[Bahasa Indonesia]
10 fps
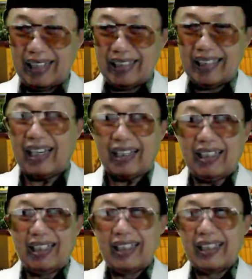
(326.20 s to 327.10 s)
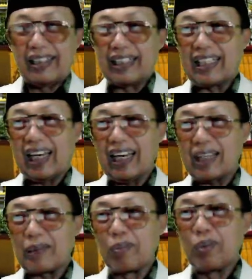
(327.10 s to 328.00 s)
Nah, di kala
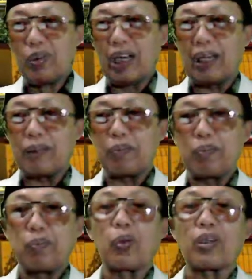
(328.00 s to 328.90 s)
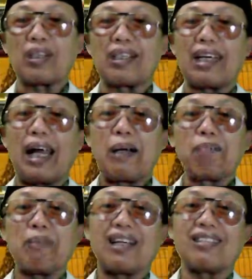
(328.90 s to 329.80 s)
rembulan
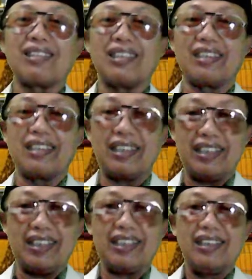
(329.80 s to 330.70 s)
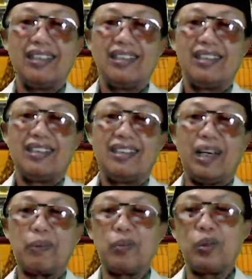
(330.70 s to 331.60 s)
purnama siti
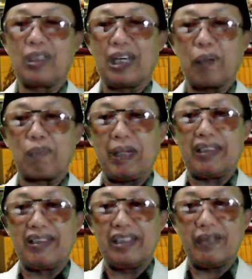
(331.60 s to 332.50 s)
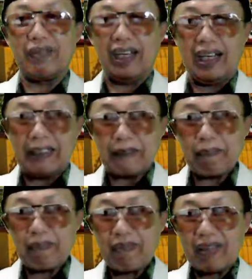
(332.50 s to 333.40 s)
dalam ungkapan Jawa
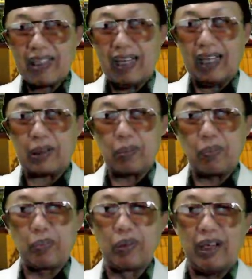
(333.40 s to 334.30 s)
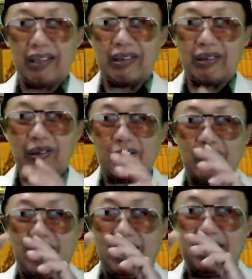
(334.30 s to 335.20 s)
atau bulan itu
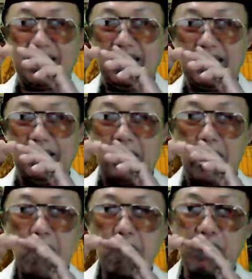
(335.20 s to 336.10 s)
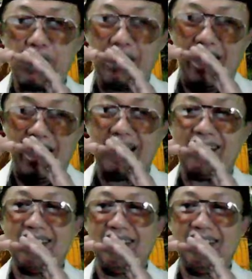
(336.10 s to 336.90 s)
tengah-tengahnya besar.